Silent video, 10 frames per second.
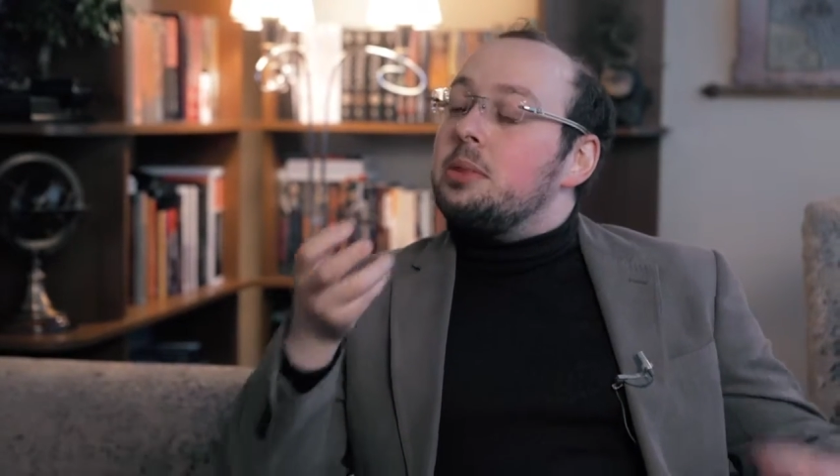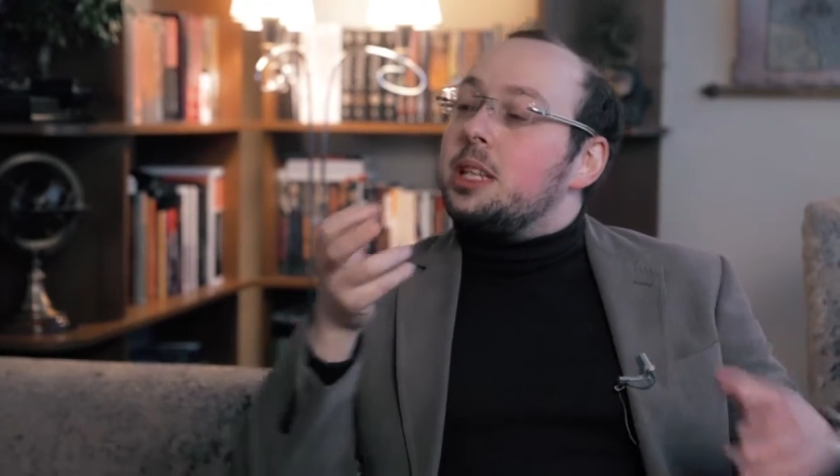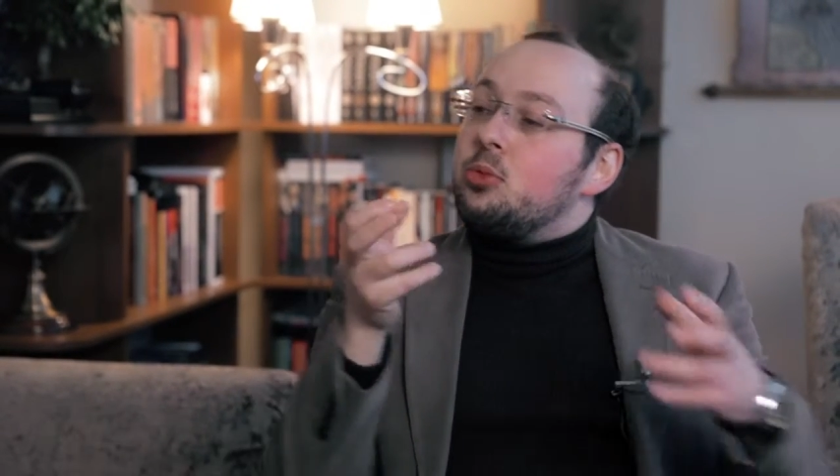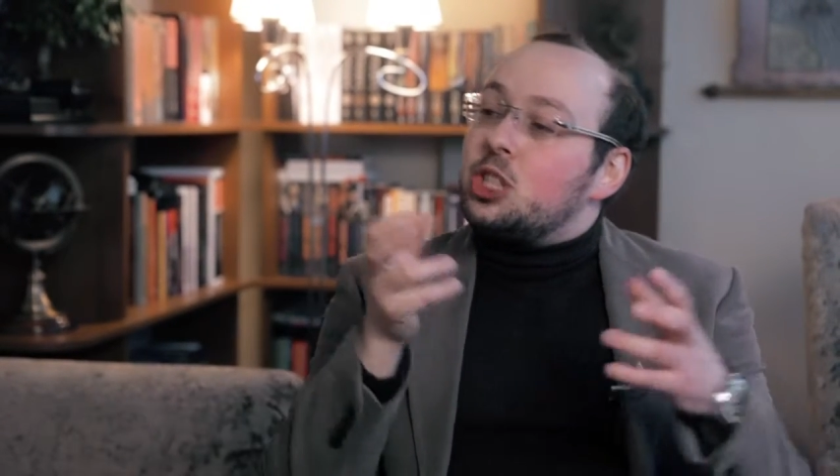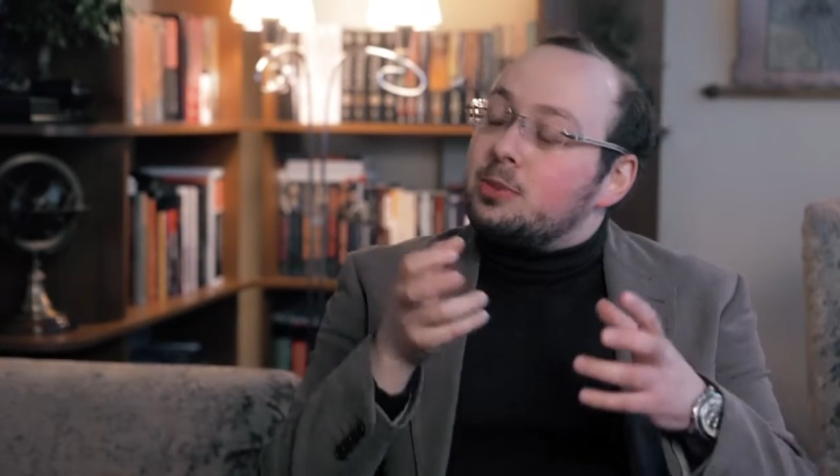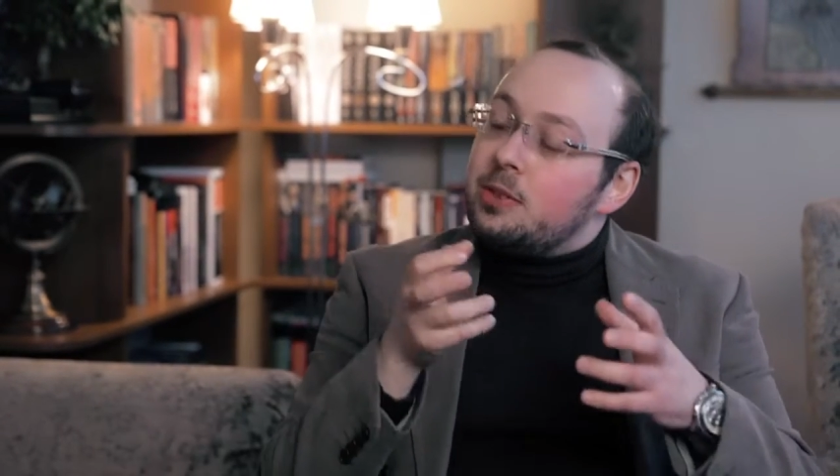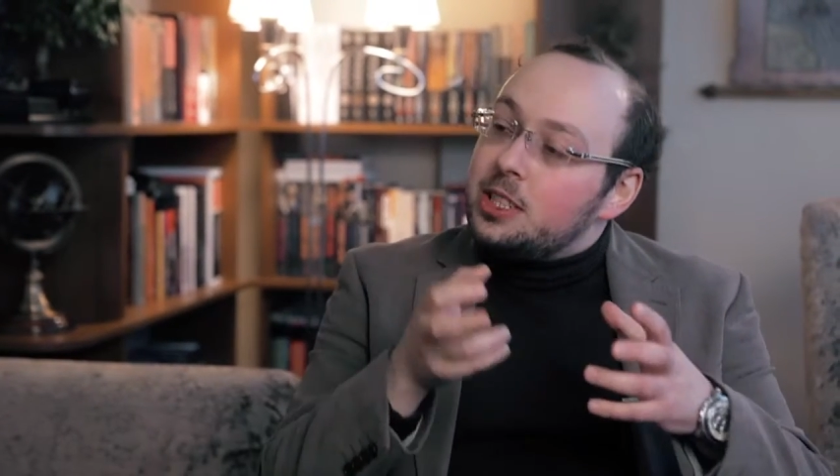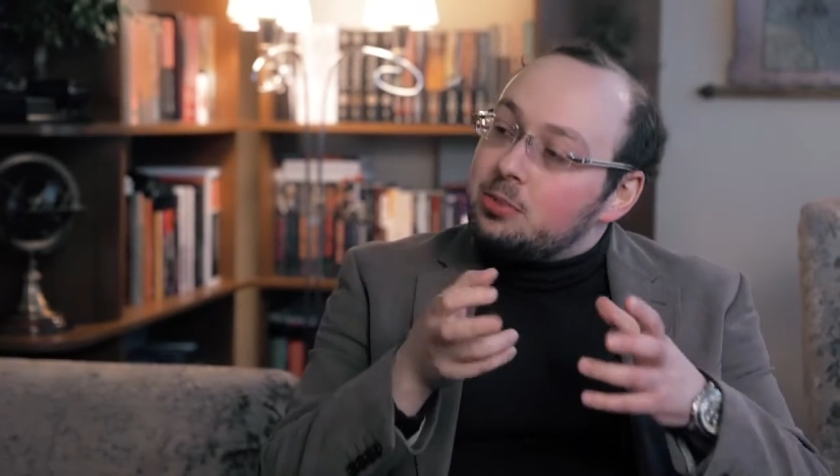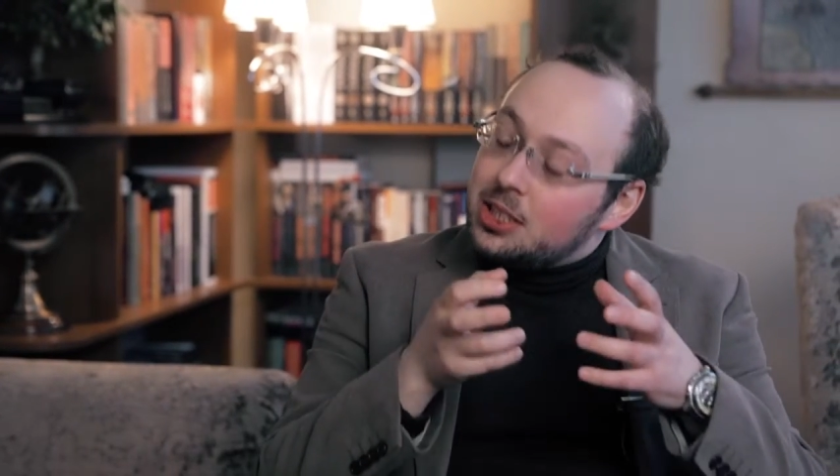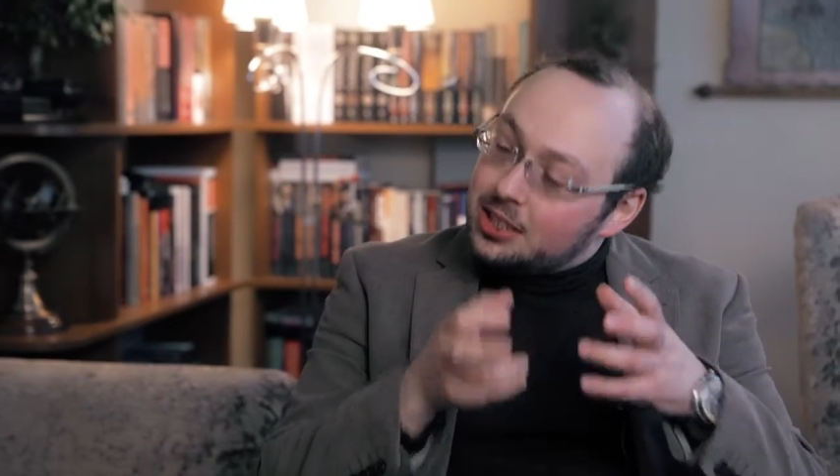Потому что мы видим